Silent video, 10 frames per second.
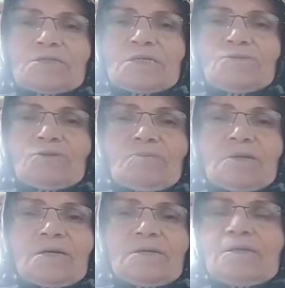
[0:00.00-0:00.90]
kızartıyorum
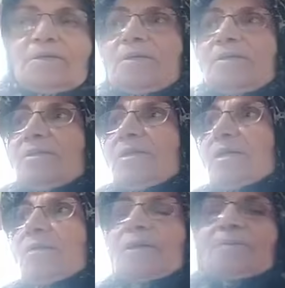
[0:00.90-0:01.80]
ya.
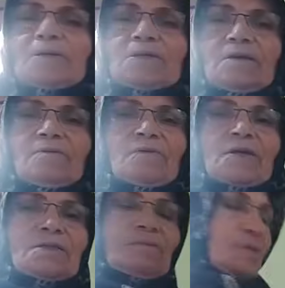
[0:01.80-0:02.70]
Direkt hemen bakır eve
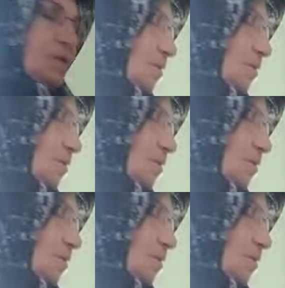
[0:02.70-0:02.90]
verdim.